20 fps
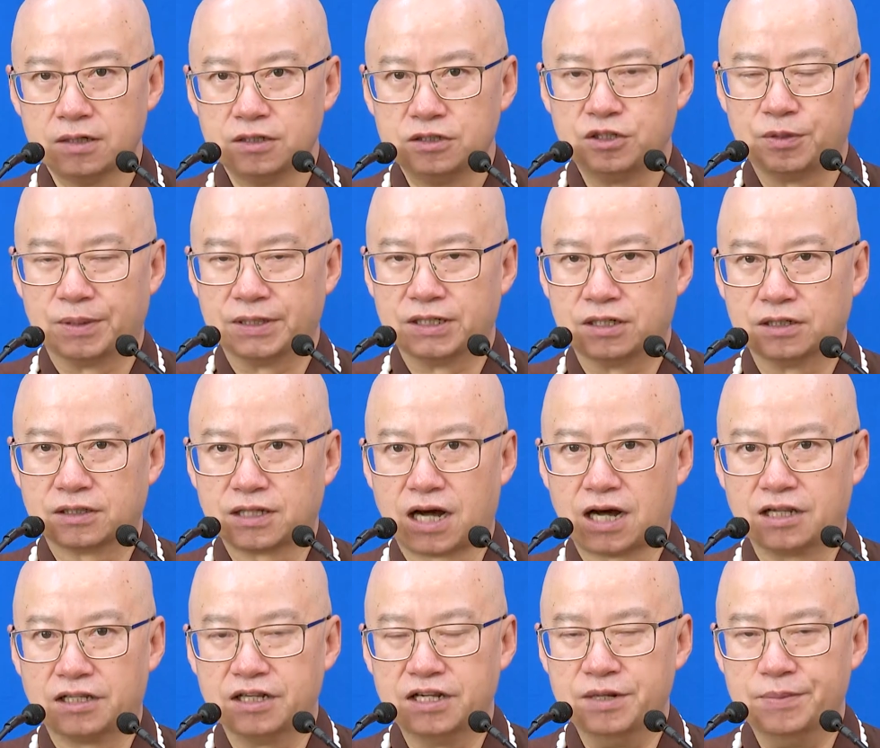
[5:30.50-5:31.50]
就把这个
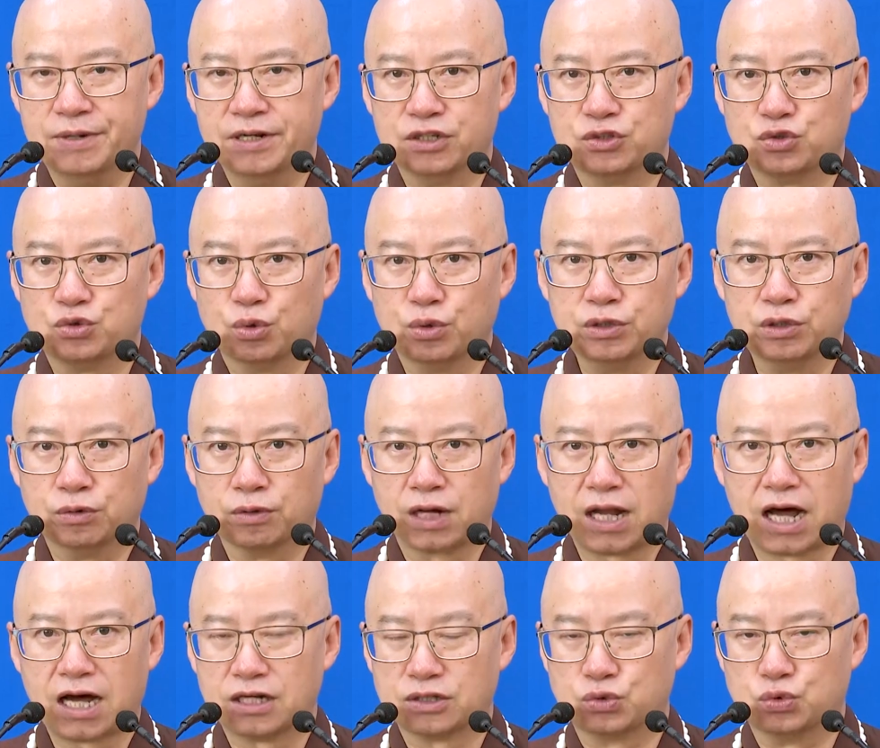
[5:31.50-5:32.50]
大殿里面的所有
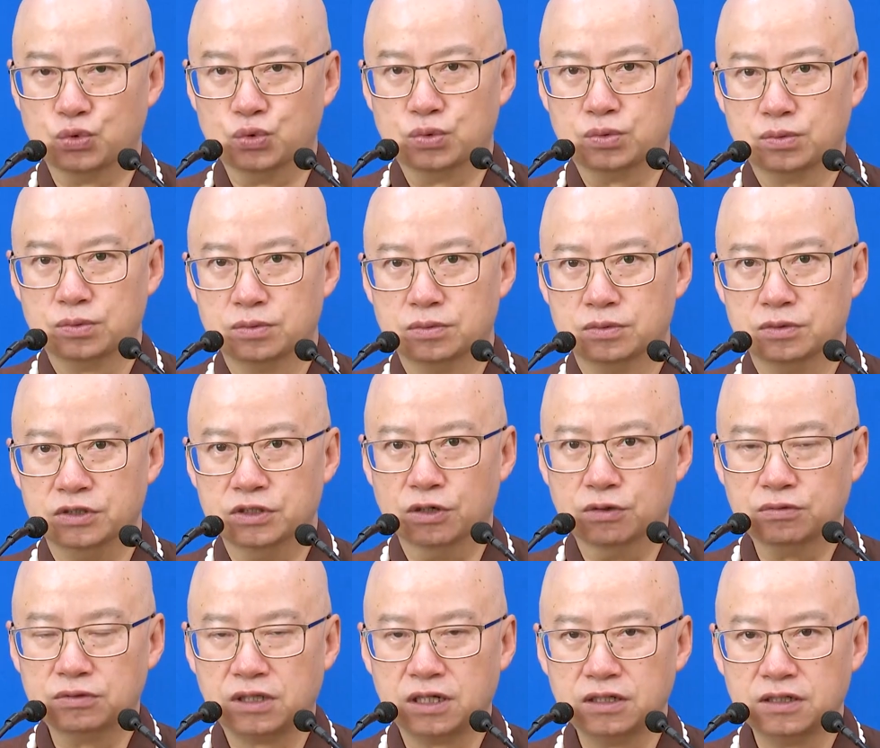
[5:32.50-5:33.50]
蜡烛、
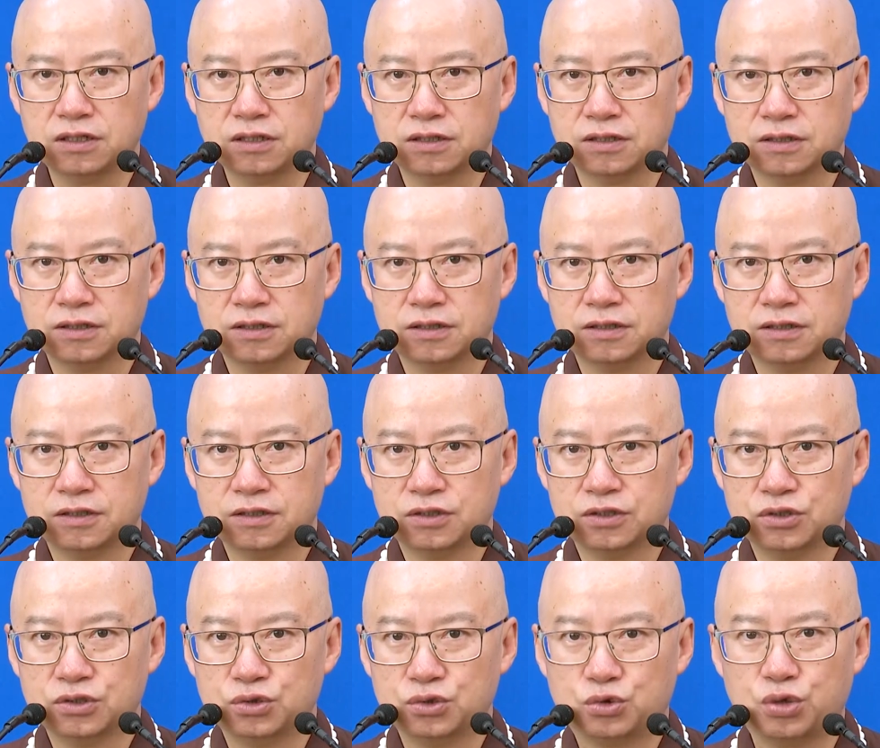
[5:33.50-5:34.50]
油灯
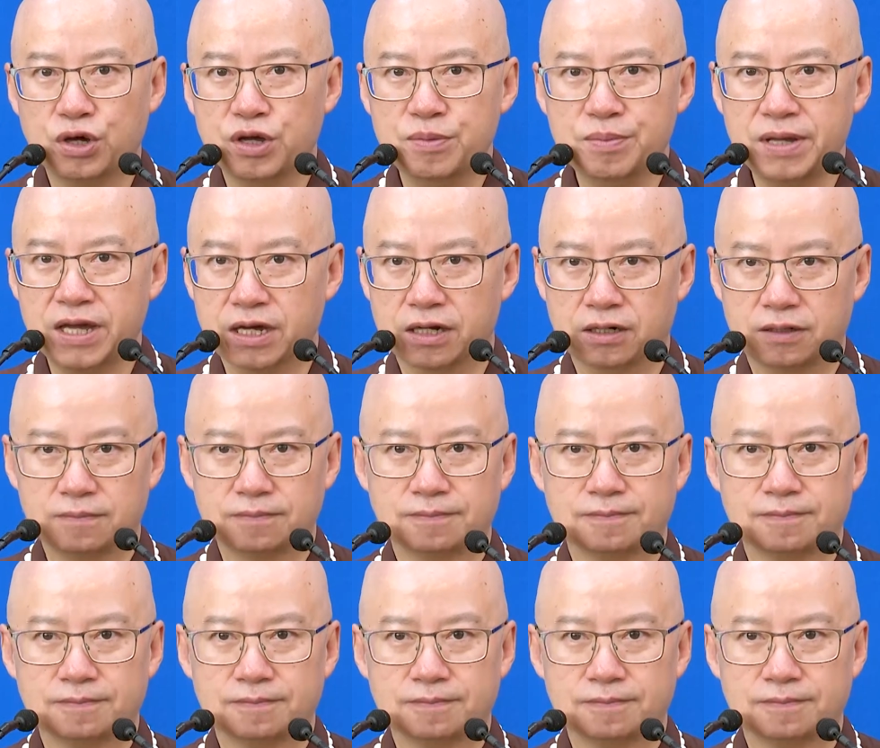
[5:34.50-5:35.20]
吹灭了。